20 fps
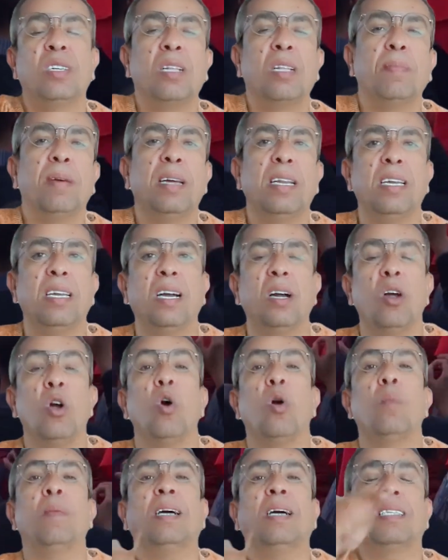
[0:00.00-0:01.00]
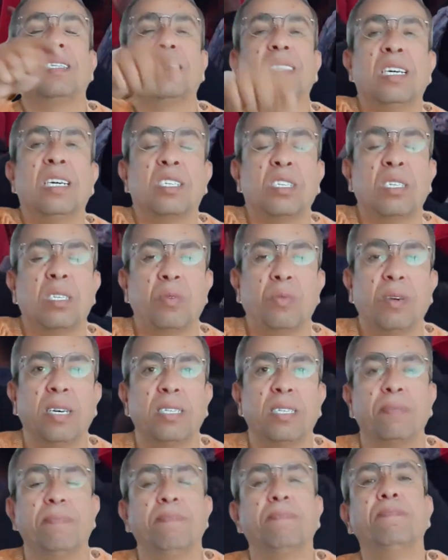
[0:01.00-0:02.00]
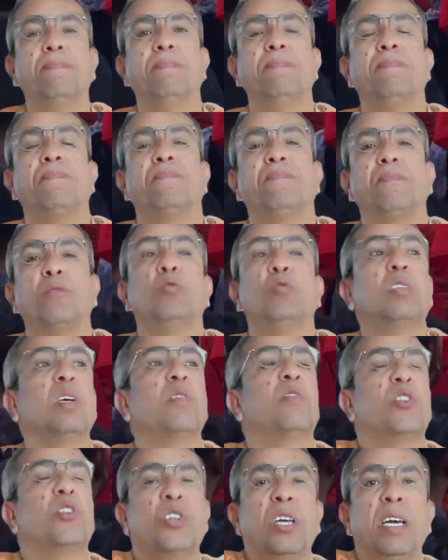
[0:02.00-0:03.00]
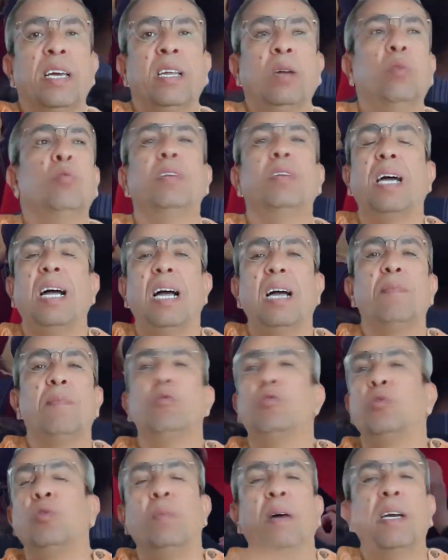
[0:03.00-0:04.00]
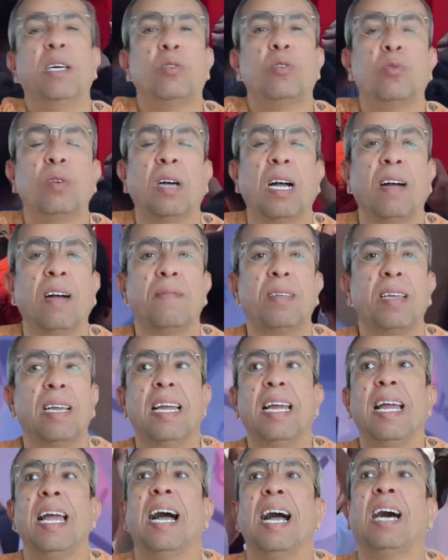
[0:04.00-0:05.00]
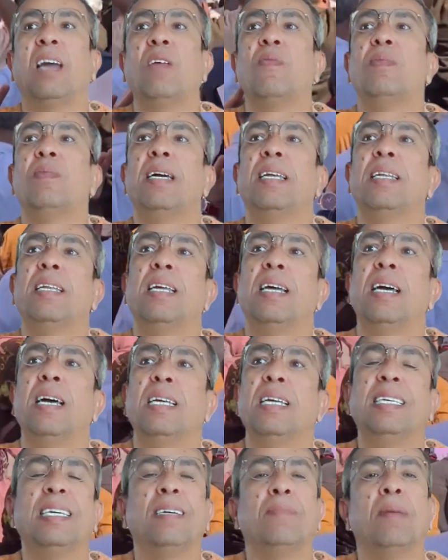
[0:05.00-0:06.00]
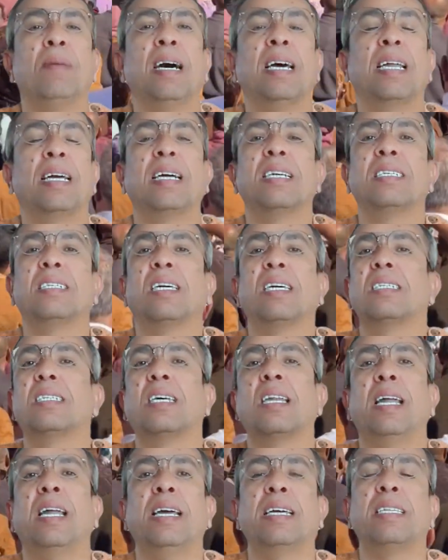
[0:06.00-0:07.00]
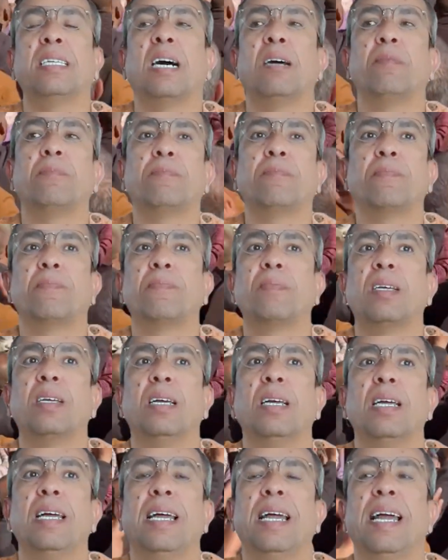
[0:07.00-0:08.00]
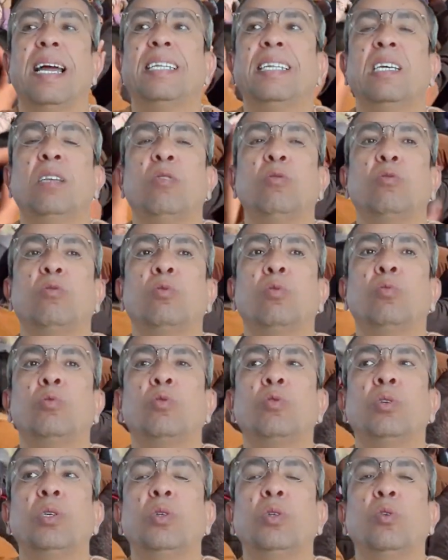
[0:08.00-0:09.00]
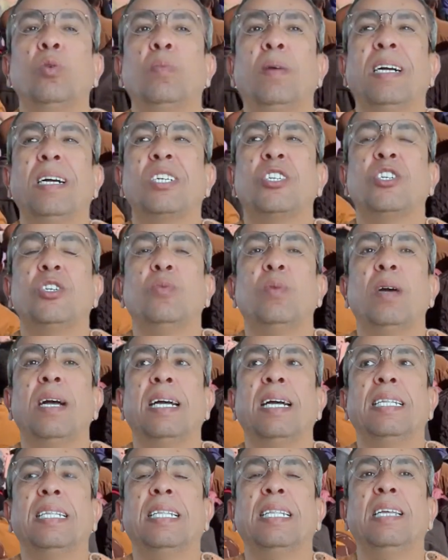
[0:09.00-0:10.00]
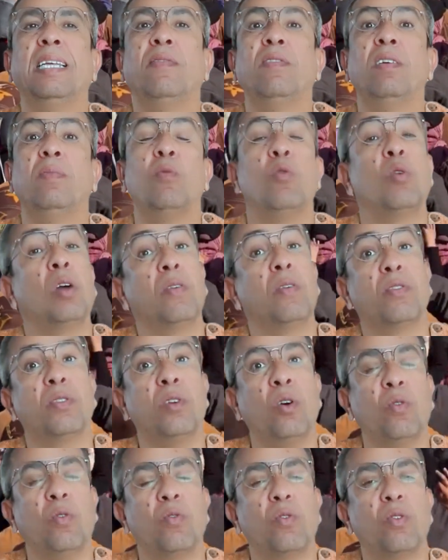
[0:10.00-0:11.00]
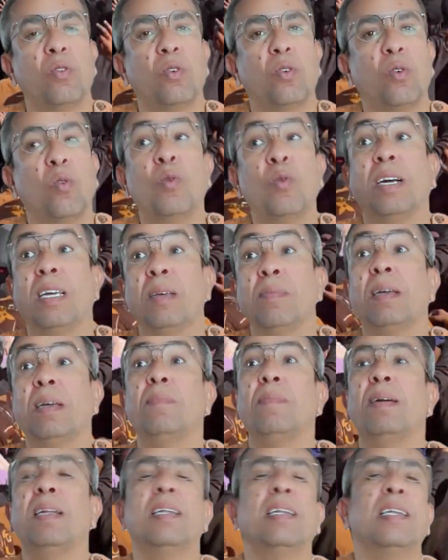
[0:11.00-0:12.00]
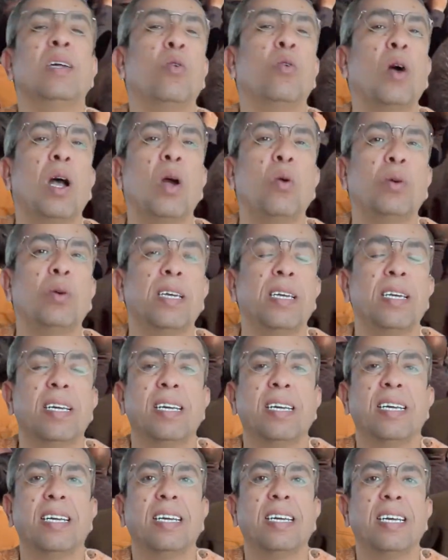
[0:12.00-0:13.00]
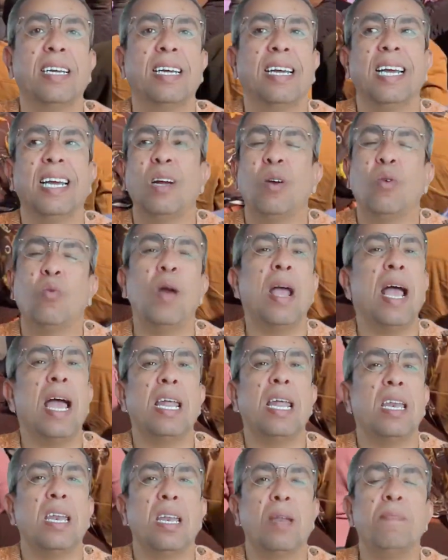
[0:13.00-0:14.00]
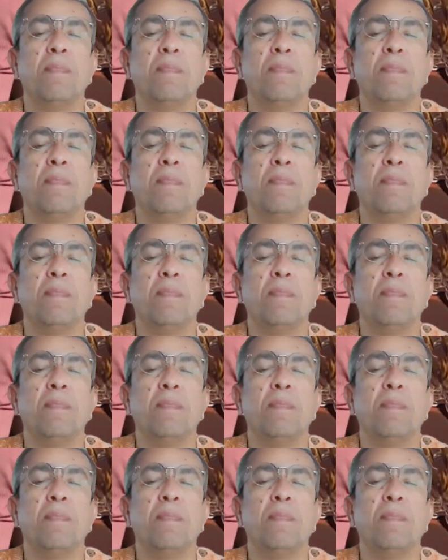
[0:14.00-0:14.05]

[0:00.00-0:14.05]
لجنه الماليه ومع 12 تصويت وانت في الشارع والنقابه وشنو بغيتو كاع عرف بان هذه معركه كسر العظام هذا الاسلوب شكون تيديروا معك شي واحد اللي في موقف ضعف هو كيبغي يبان انه قوي واحد